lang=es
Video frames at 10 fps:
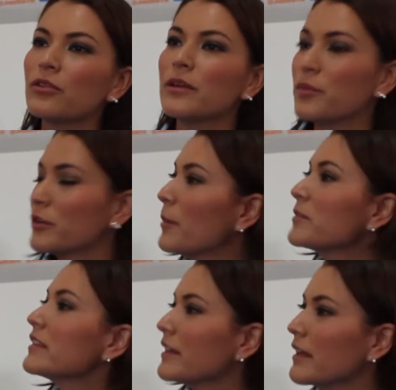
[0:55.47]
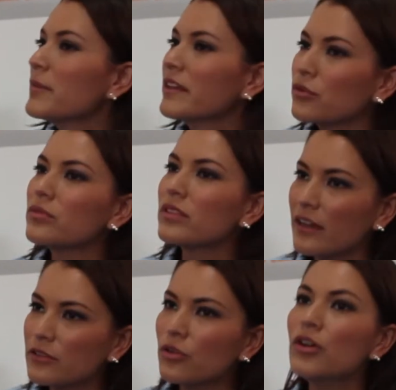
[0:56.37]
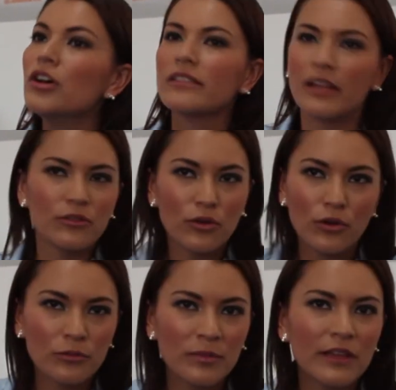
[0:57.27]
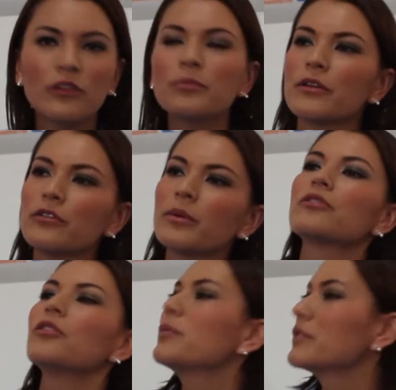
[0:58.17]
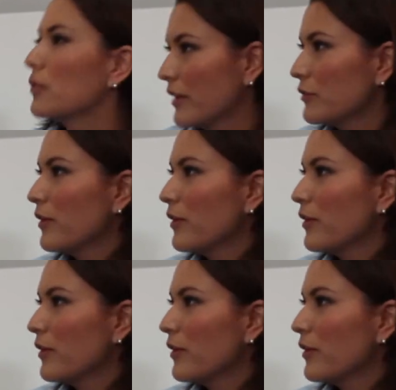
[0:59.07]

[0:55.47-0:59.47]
donde pues vamos a tener más contacto tanto con los medios, pero sobre todo pues con la